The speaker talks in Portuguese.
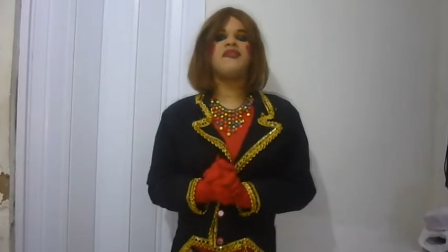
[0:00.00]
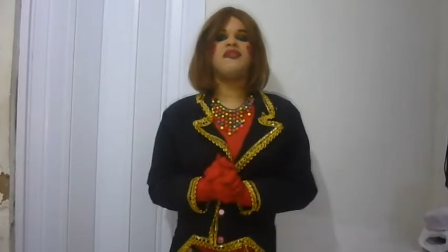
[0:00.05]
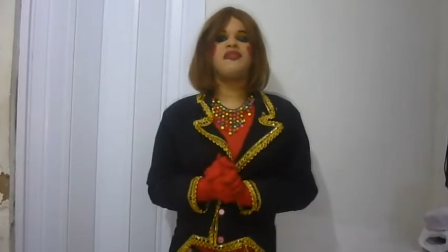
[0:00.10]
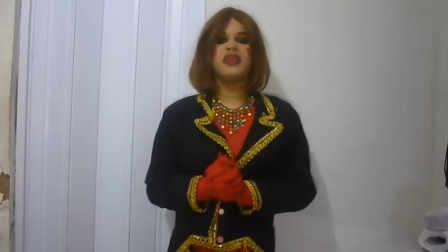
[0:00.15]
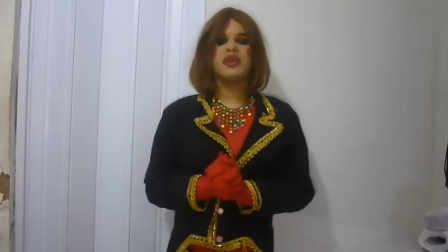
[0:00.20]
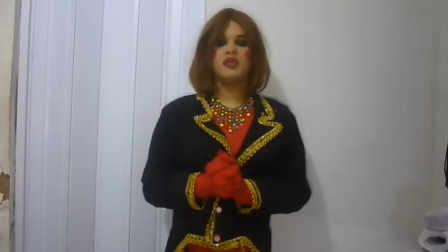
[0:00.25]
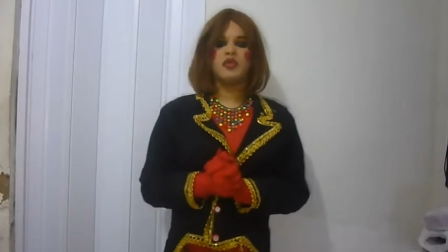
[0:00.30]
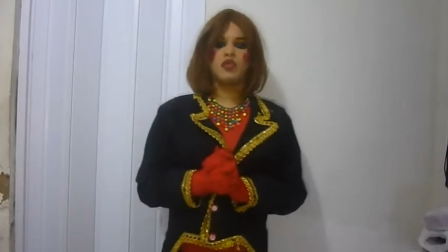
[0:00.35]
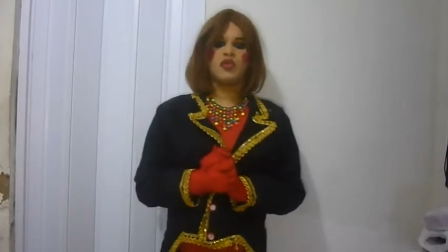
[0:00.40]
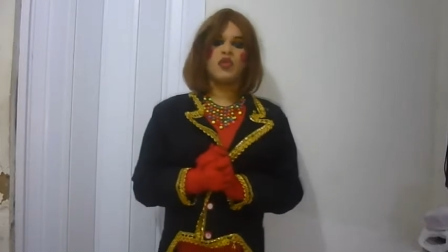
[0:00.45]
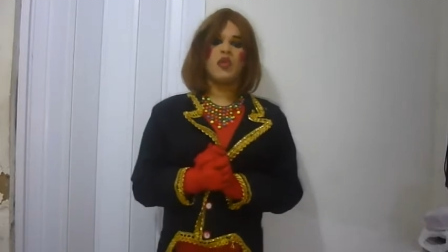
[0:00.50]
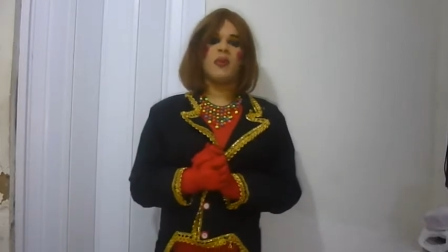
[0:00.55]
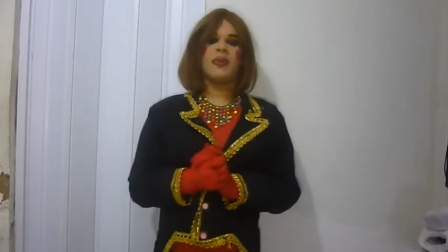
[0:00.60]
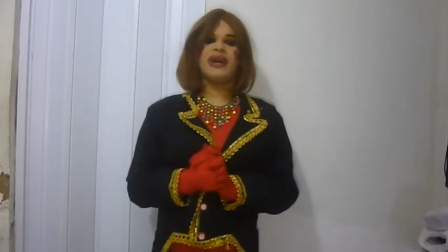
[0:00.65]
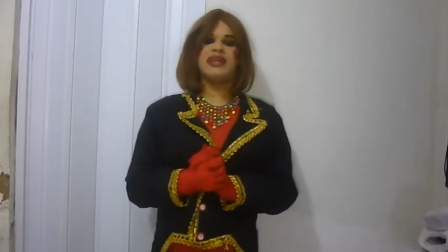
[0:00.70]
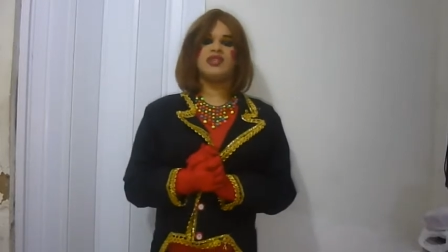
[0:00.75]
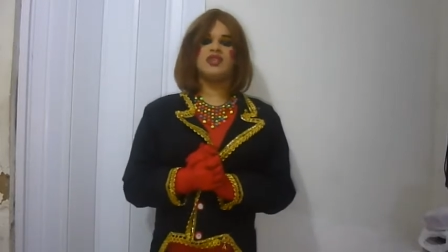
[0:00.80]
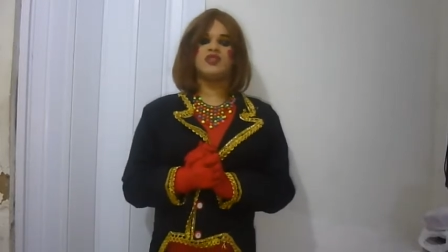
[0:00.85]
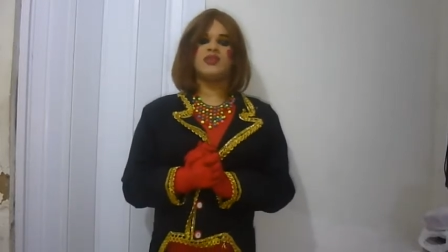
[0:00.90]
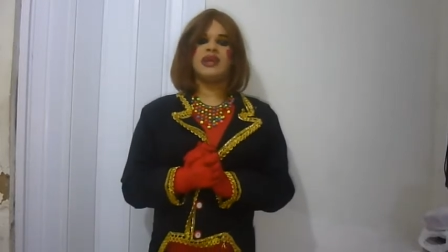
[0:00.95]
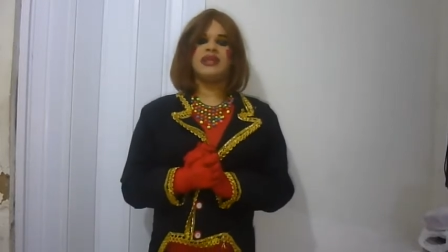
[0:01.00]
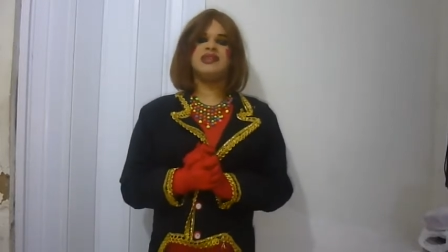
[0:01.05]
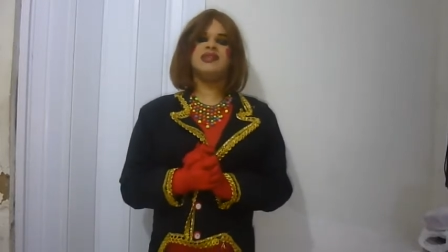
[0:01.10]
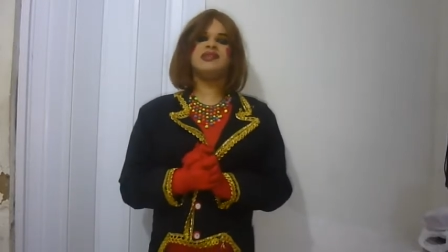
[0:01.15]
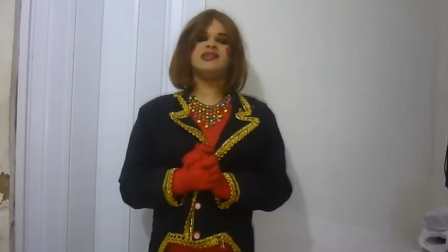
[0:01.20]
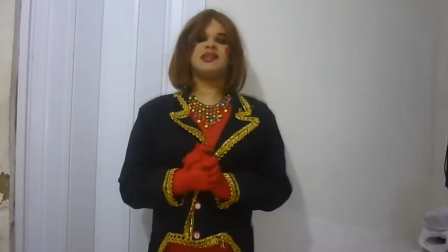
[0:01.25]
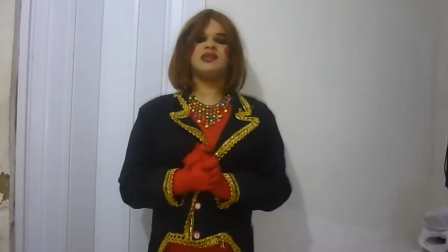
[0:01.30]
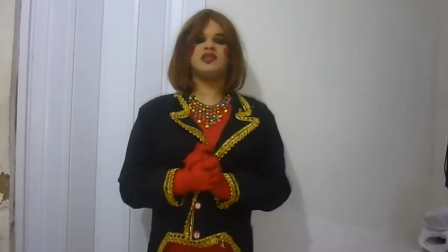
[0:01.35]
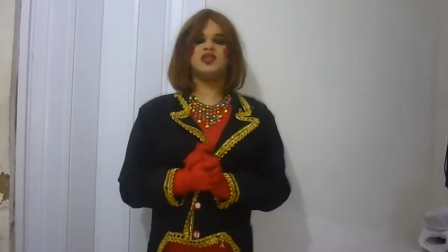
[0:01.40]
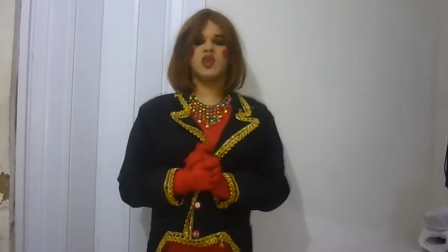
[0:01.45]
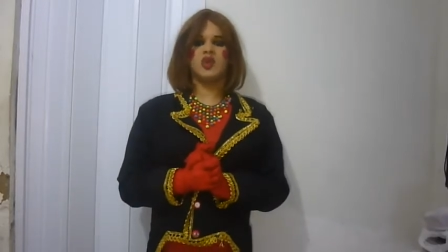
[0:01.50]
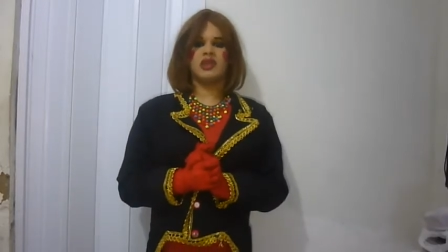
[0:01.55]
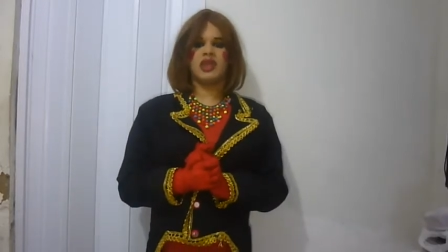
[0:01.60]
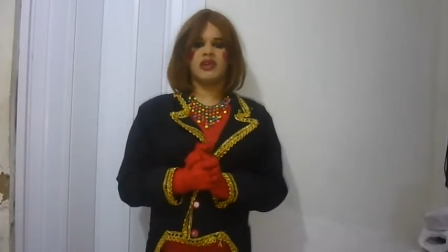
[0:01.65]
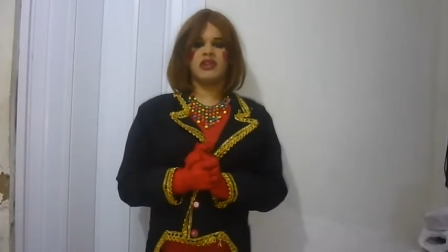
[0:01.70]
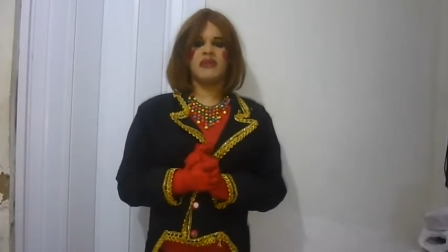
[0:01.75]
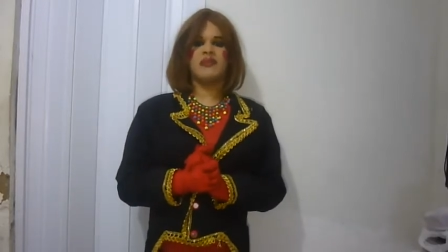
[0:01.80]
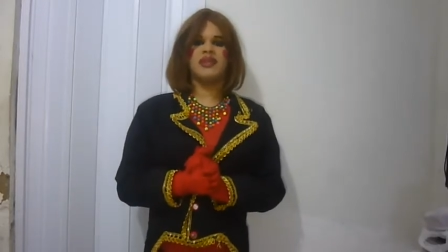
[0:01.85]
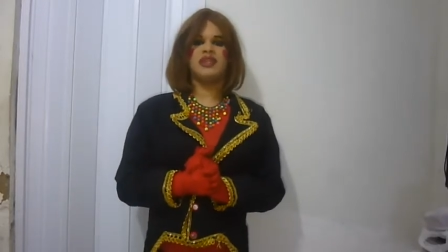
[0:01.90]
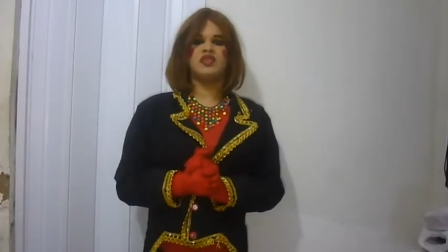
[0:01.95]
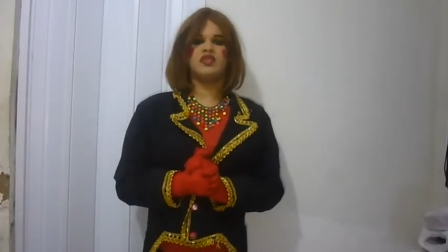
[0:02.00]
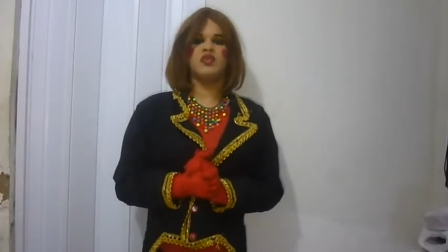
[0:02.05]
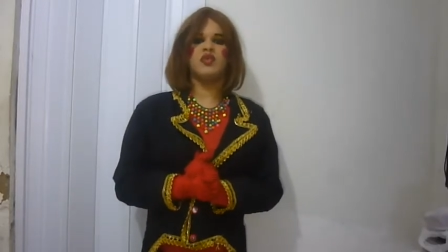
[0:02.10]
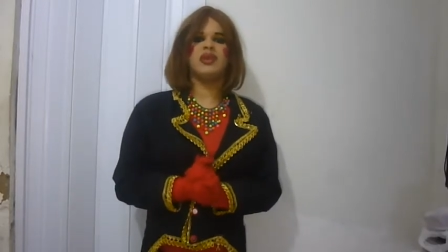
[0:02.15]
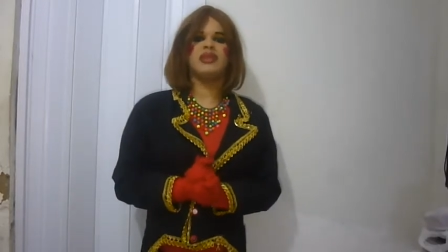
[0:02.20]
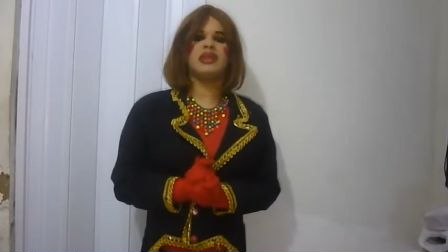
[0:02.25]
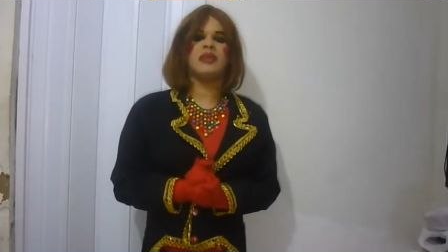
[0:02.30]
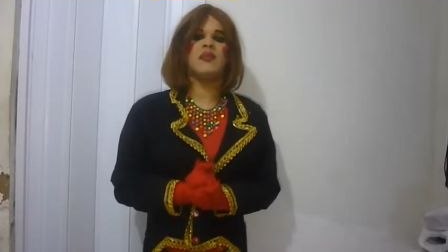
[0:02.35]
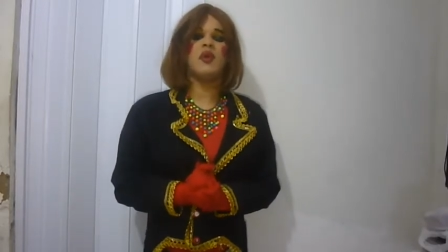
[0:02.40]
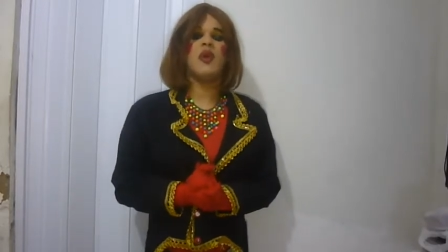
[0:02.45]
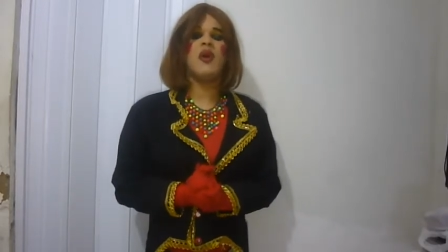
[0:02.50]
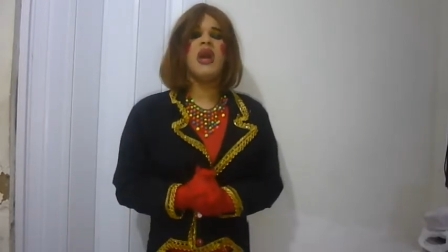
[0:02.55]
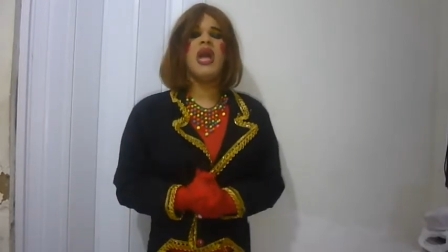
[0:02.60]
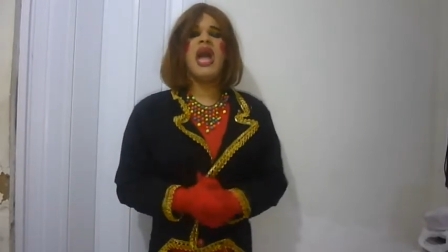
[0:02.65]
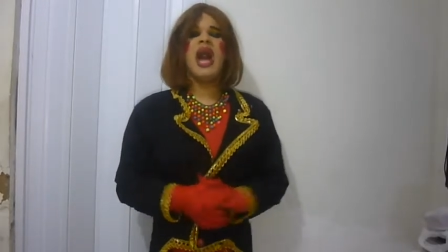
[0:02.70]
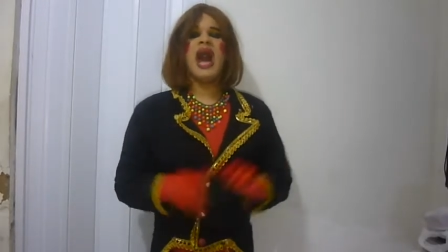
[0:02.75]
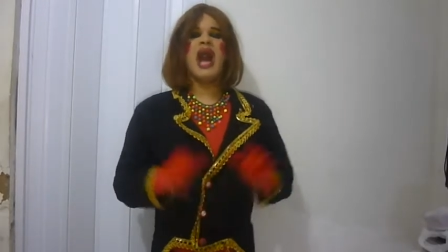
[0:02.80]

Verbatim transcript: fico com mais uma edição do Jornal da Betuga, tá bom?